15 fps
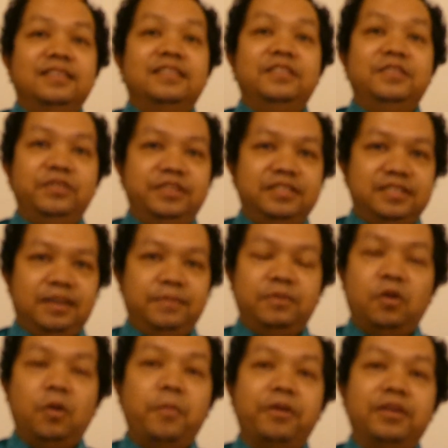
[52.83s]
Indonesia
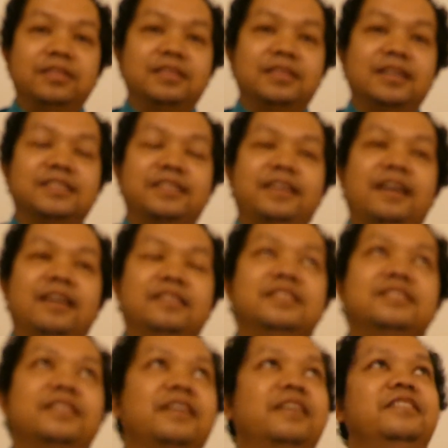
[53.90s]
ngomongin tentang Sri Kandi
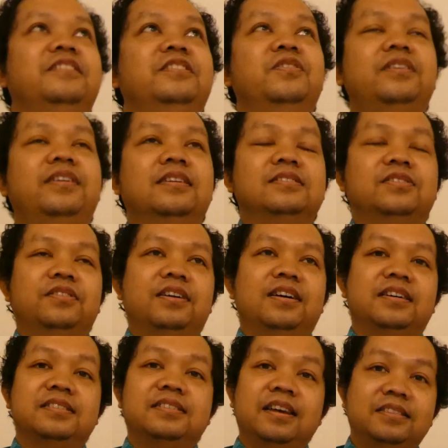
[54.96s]
Sri Kandi itu adalah
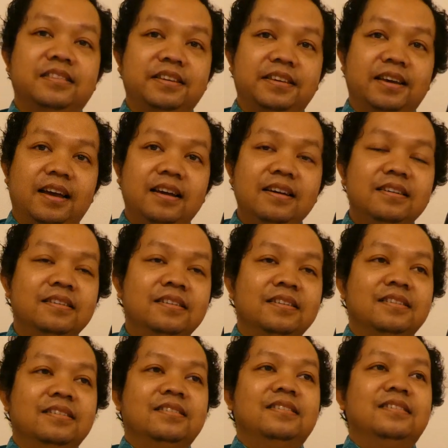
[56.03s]
seorang kesatria
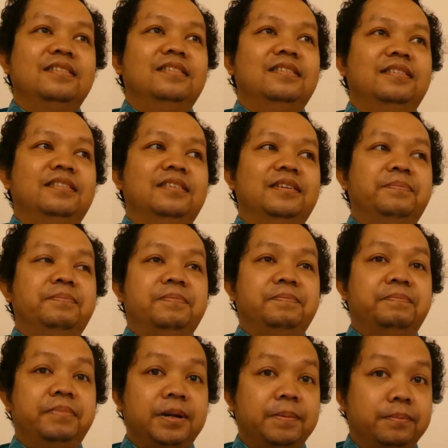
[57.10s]
Eh,
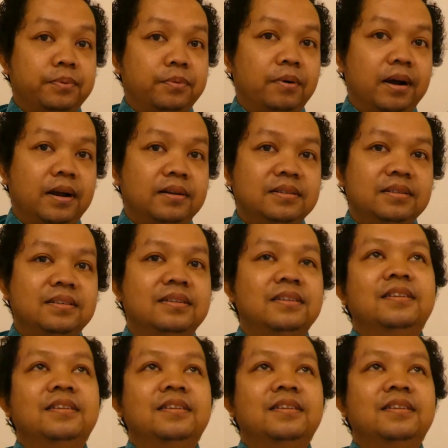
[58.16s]
perempuan